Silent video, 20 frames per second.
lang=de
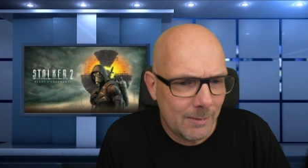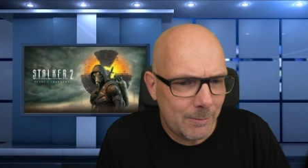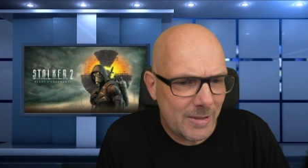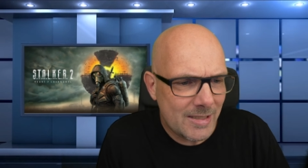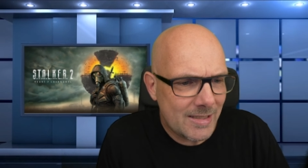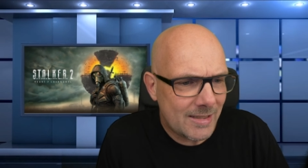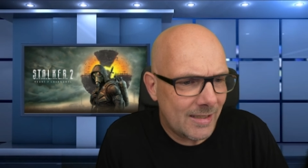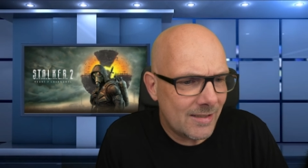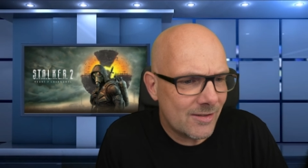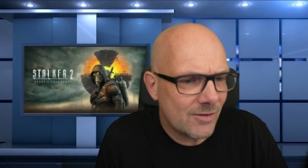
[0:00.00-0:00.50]

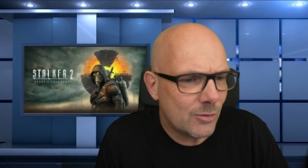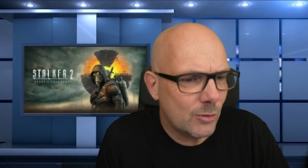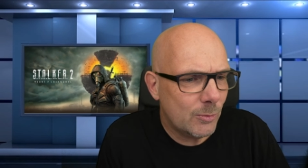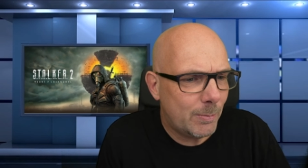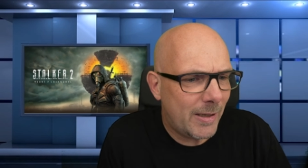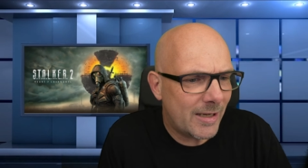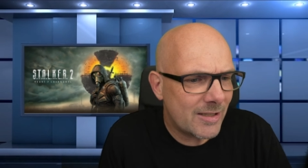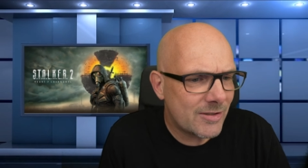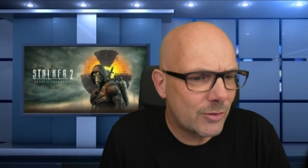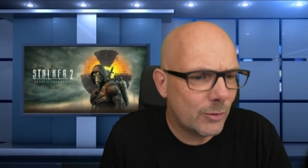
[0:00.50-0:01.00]
bis hin zu
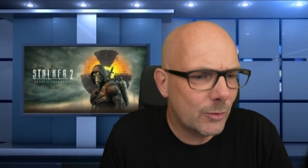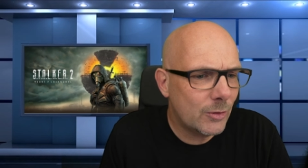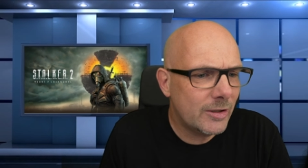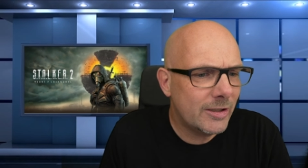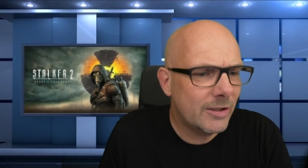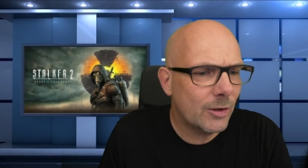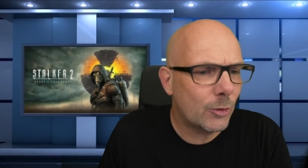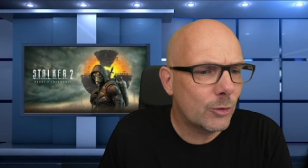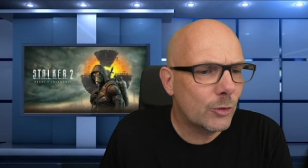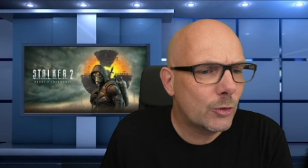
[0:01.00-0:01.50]

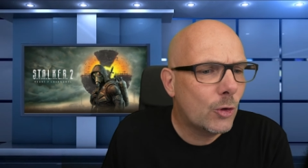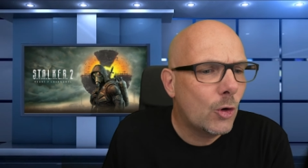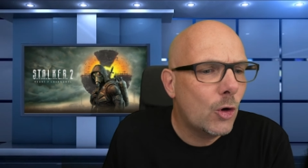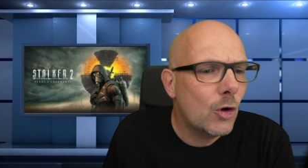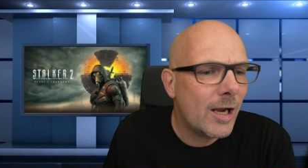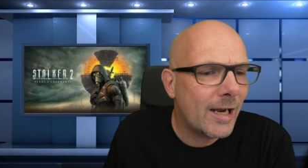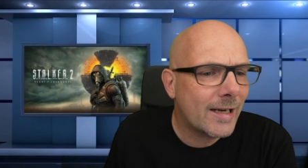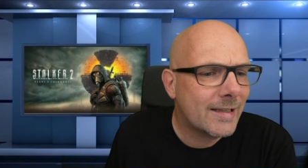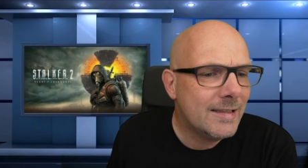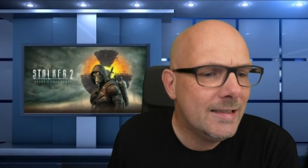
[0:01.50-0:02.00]
persönlicher und
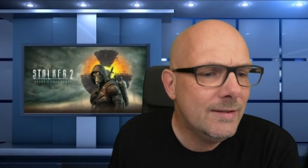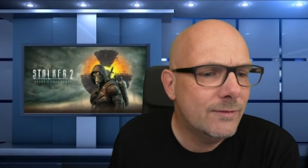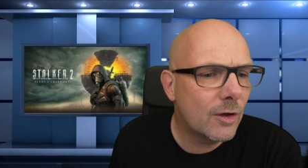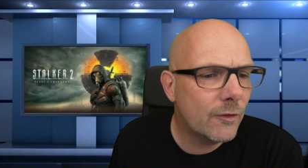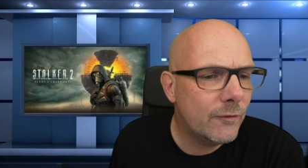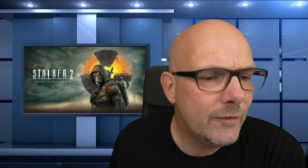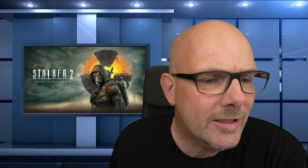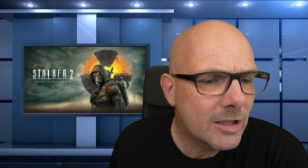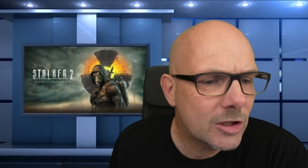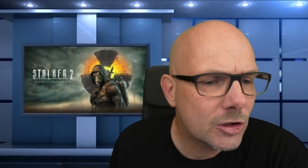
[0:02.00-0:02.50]

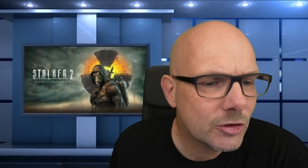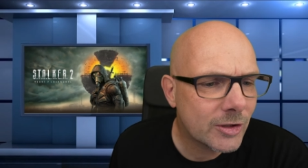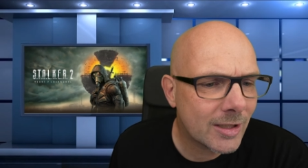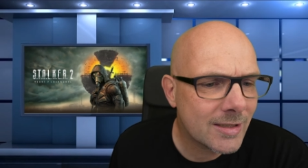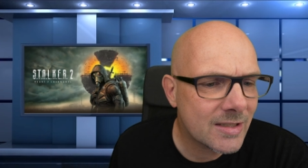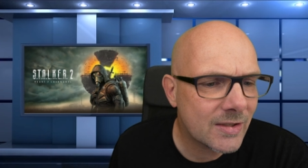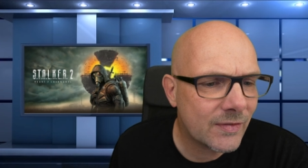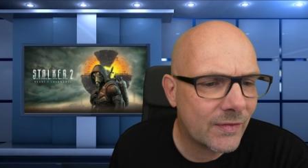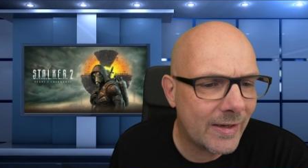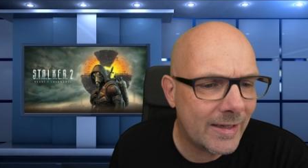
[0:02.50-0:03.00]
kollektiver
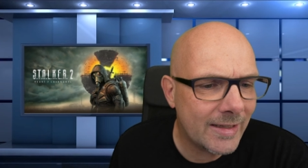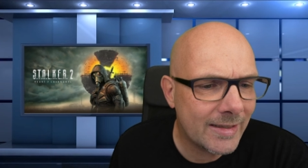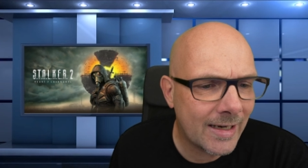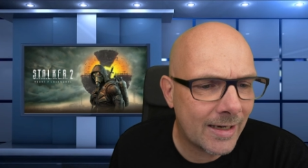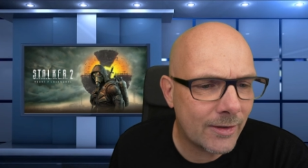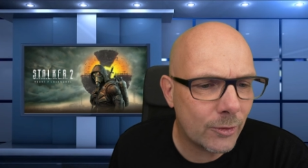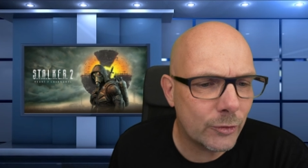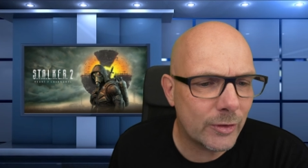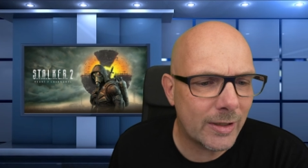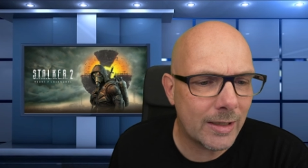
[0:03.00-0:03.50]

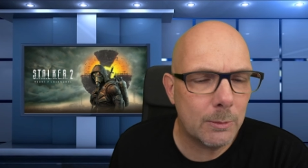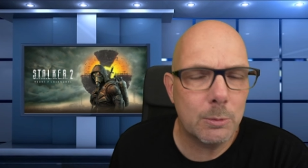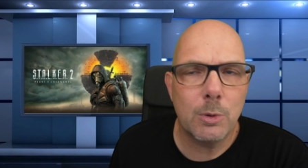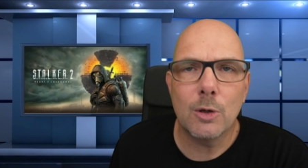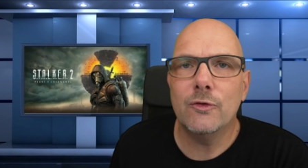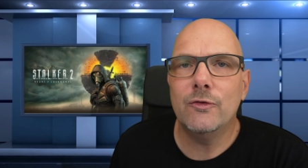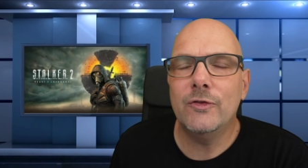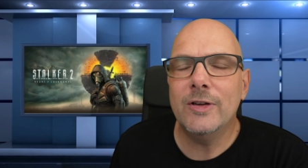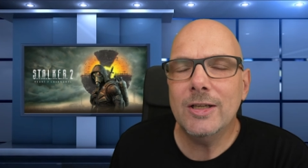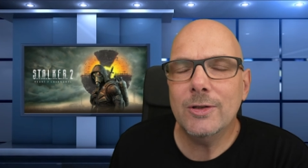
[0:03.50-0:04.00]
Widerstandsfähigkeit und der
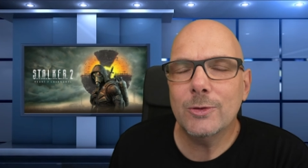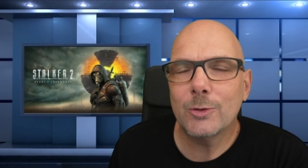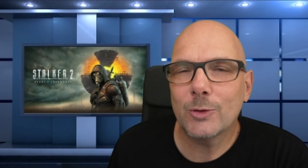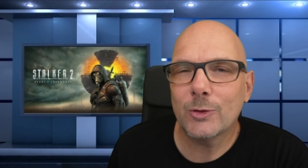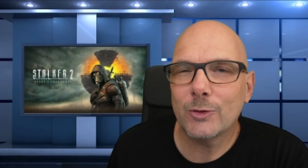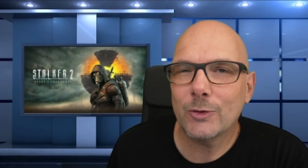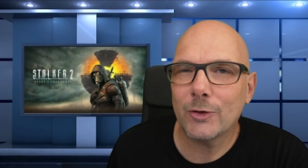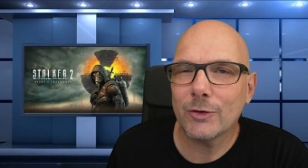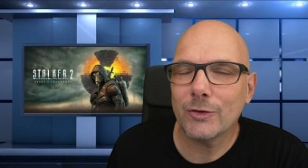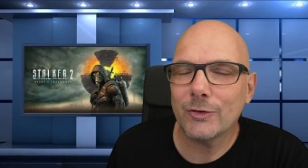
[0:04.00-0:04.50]

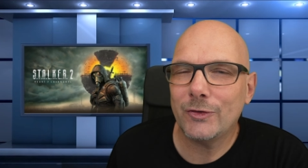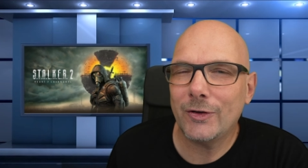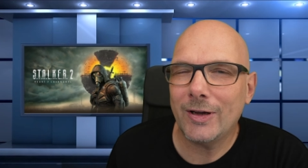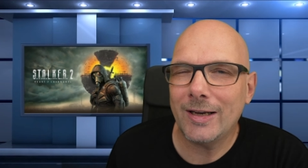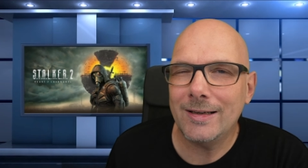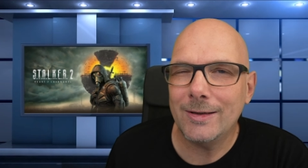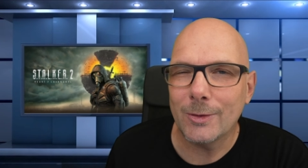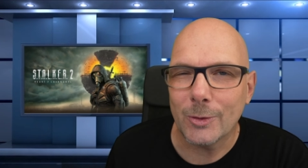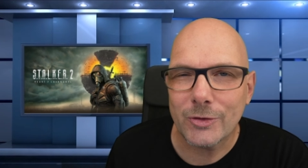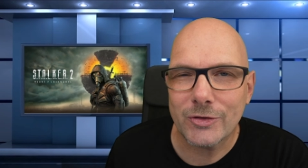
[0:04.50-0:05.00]
Überwindung von
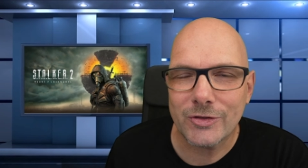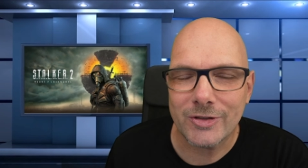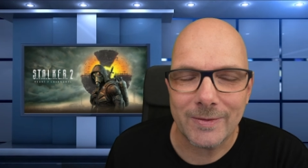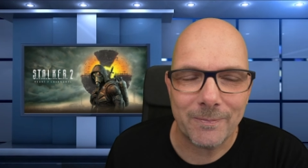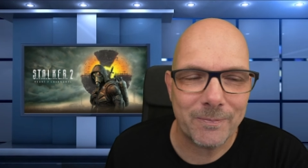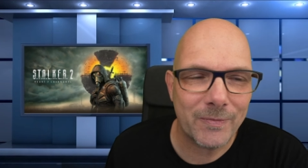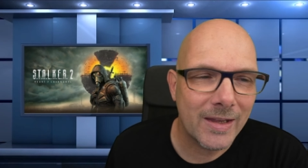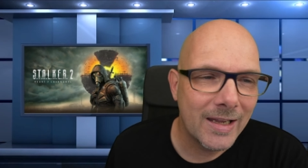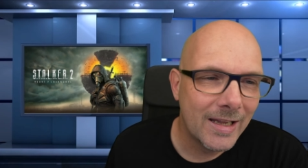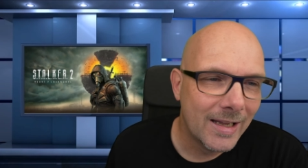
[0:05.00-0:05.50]
Verlusten.